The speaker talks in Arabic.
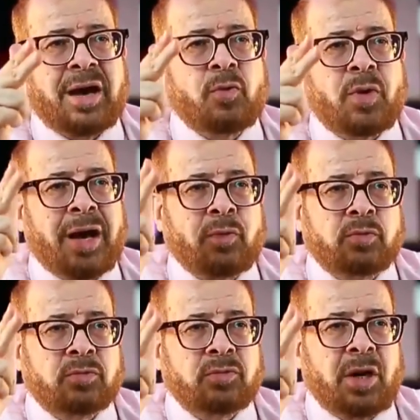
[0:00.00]
او
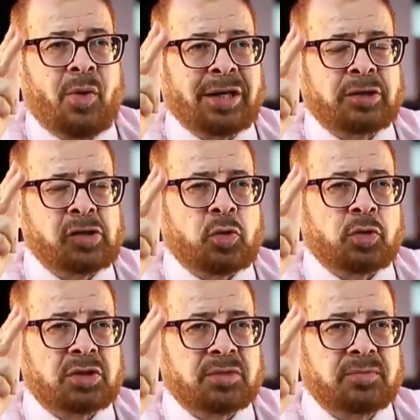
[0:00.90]
او اوعى
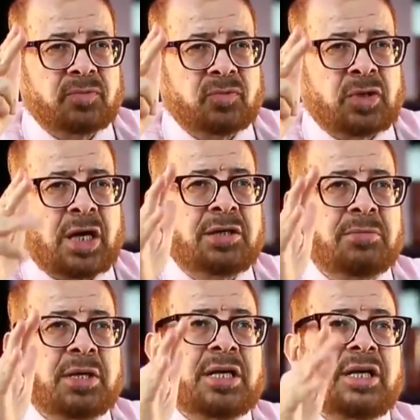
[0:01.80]
تسكت طيب